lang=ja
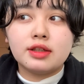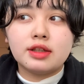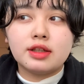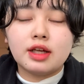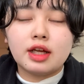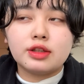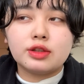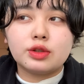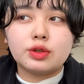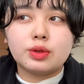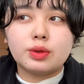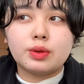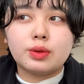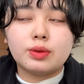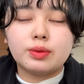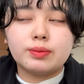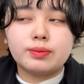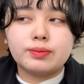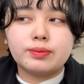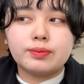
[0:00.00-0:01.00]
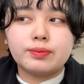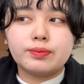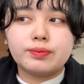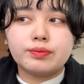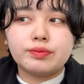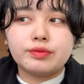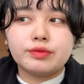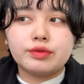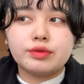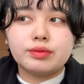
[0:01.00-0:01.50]
あと、
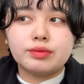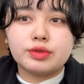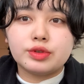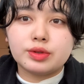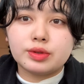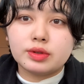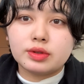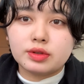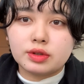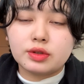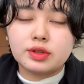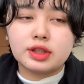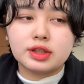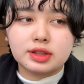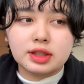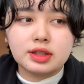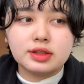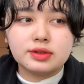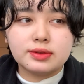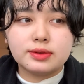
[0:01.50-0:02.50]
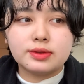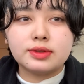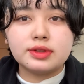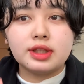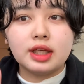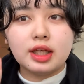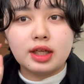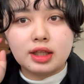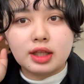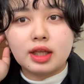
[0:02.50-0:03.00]
そうですね、その
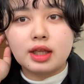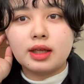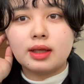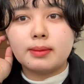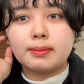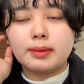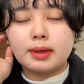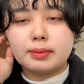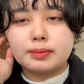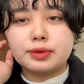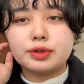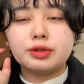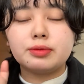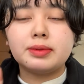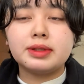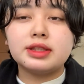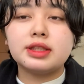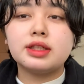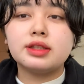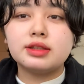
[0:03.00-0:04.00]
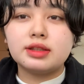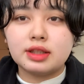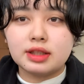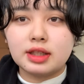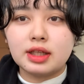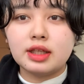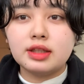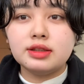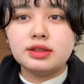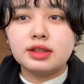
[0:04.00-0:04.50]
せいで、まあ、ブルベさんって
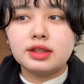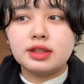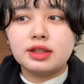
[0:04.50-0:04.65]
ね、